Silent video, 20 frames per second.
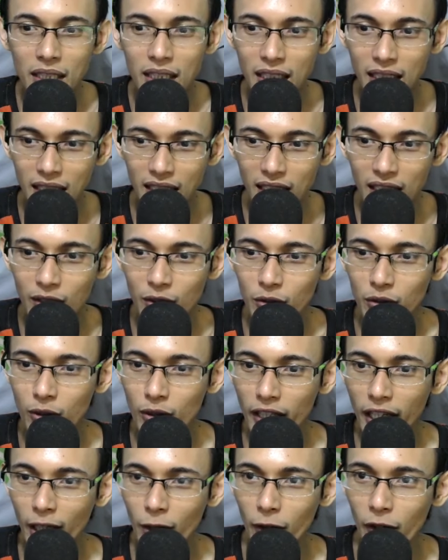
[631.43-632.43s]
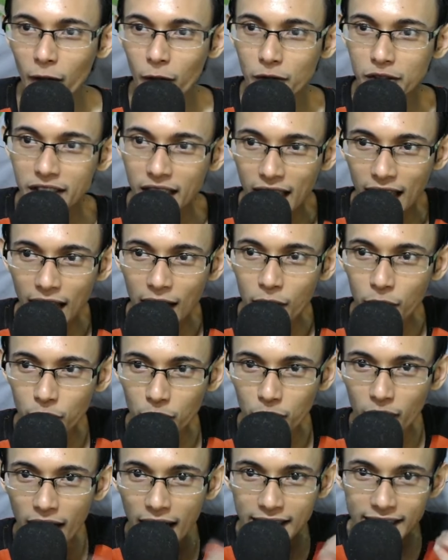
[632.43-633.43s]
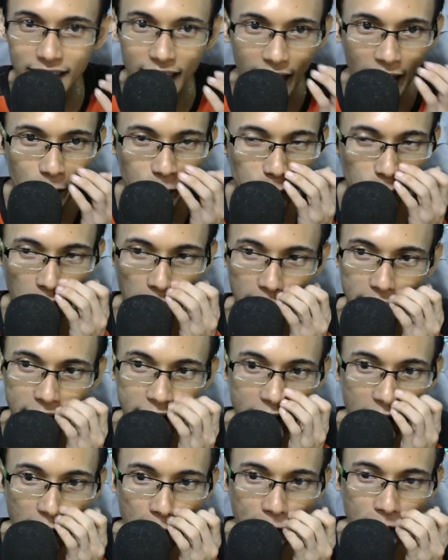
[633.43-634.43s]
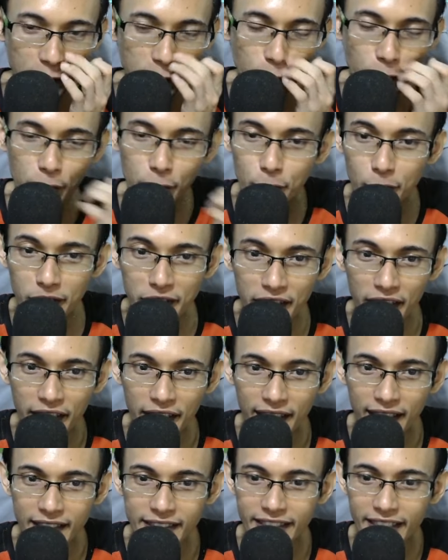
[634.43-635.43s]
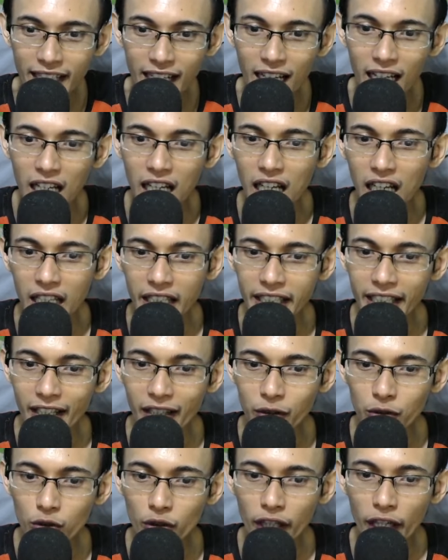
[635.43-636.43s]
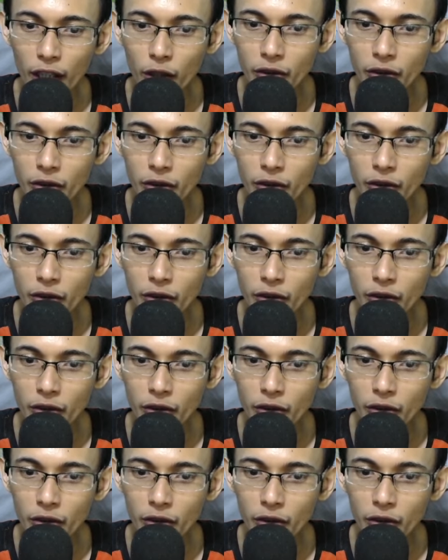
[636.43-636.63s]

ini Untuk hero hero nya, Untuk gacha Untuk hadiah Fitur-fiturnya ya guys ya Nah untuk hero